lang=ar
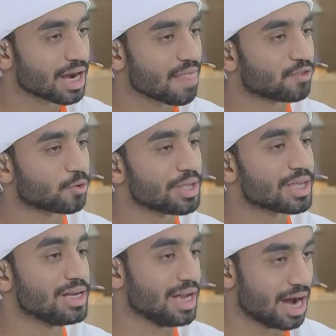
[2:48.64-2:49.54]
الذي
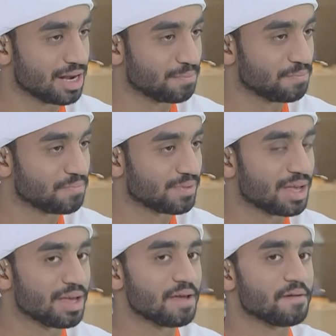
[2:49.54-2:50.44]
تريده للعالم
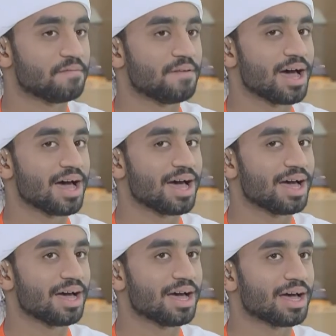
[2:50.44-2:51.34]
ف
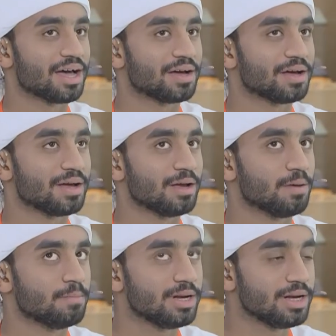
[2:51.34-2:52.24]

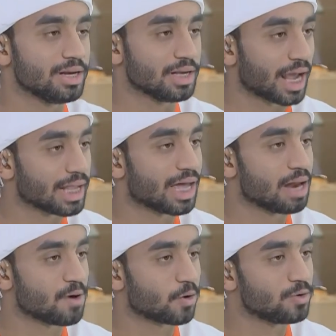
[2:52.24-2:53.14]
من قريت
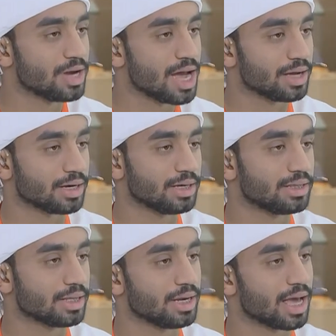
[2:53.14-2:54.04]
هالمقولة
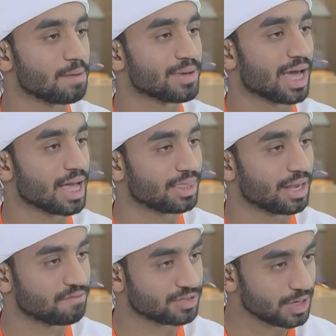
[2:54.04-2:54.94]
قلت إني أنا بتحدى
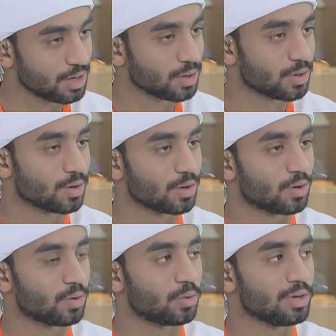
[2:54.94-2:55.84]
نفسي
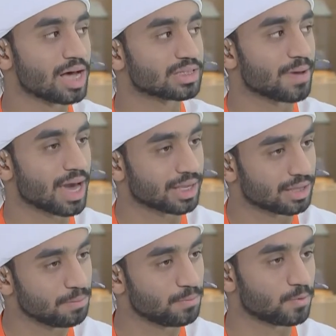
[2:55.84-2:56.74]
ولازم
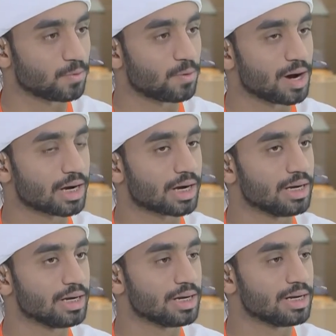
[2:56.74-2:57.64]
أكتب وأنقل
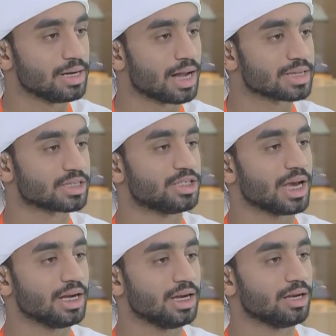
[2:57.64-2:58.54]
للناس
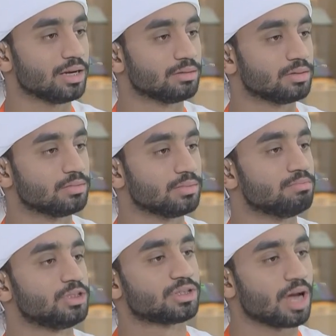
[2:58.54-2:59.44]
الشيء اللي
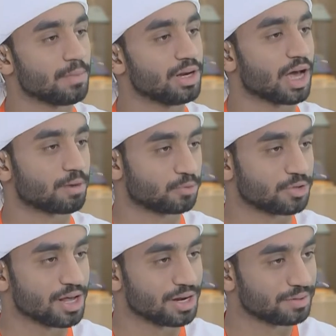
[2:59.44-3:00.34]
مش رايمين يعبون
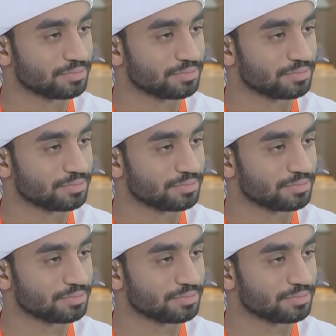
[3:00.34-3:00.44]
عنه